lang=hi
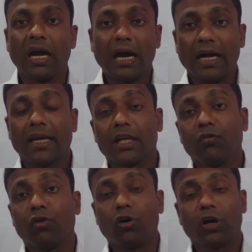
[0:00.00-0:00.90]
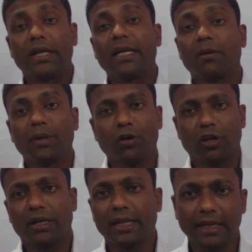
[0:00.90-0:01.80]
हालांकि वो हॉलीडे भी
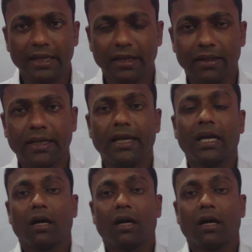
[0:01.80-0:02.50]
हॉलीडे नहीं रहता है